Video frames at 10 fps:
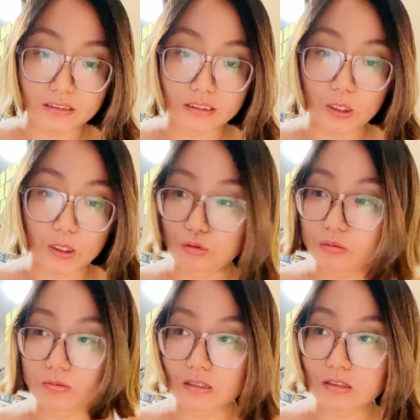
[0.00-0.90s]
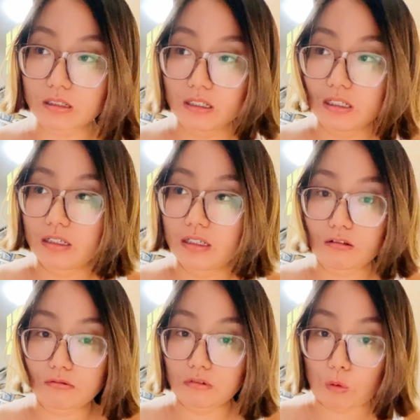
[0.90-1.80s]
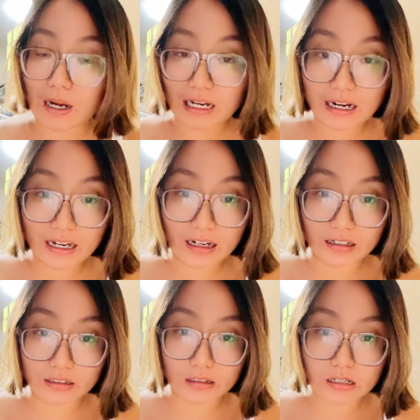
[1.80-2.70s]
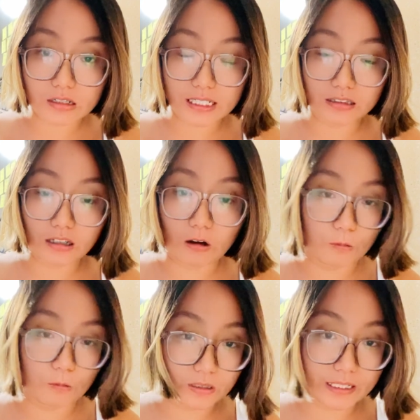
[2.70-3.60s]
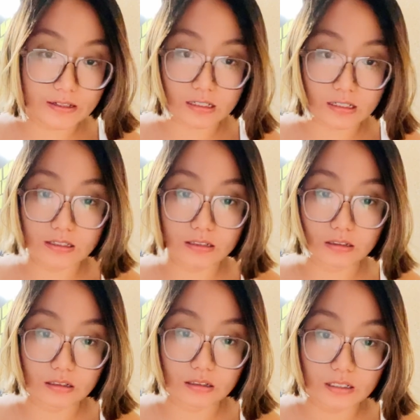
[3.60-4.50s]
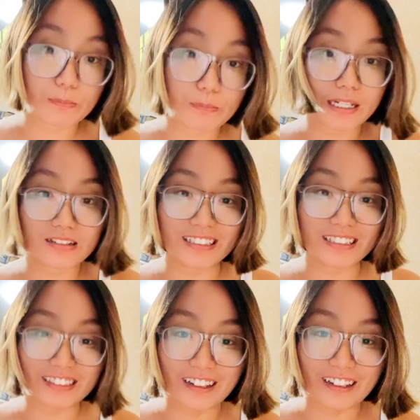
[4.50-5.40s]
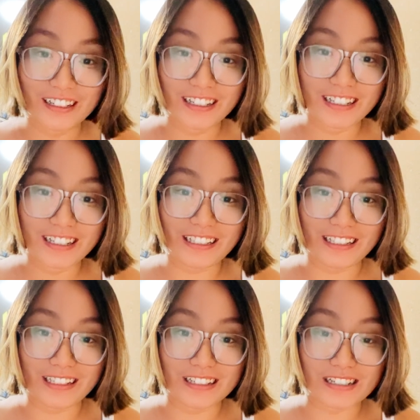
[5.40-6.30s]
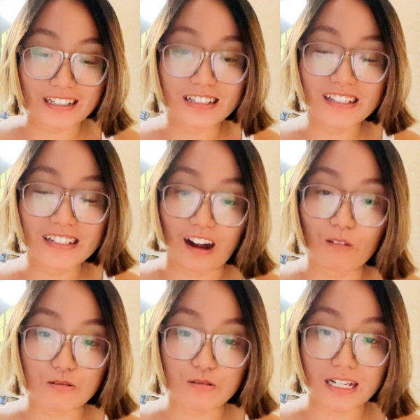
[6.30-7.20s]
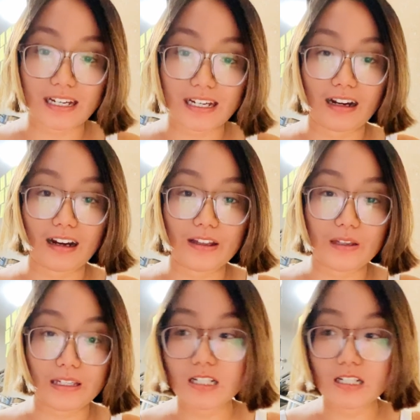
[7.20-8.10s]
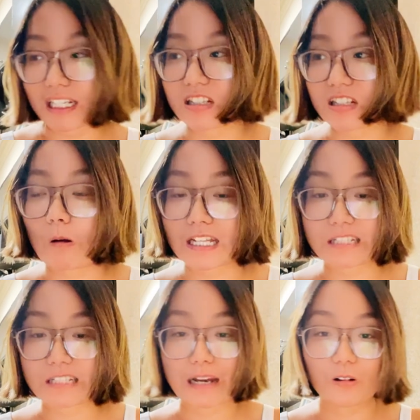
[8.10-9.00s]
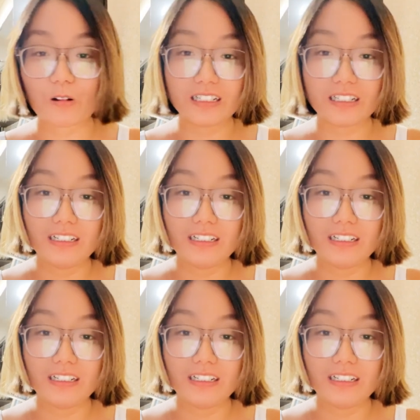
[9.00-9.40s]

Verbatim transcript: 丝。YouTube 是，我观看量时间到了，我就可以申请向平台申请了。你是真想让我赚钱哈？一吵架吵个几百楼的。